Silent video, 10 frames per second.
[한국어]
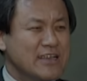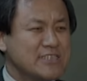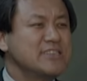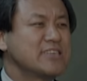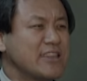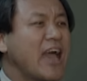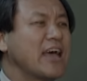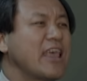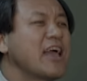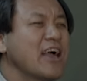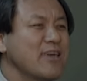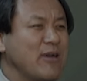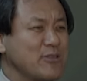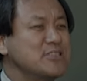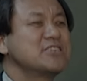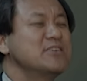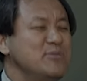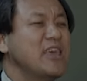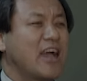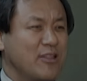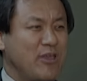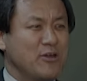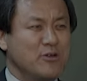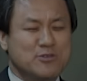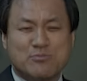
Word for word: 진짜 내가 생각해봐도 지금 이해가 돼요.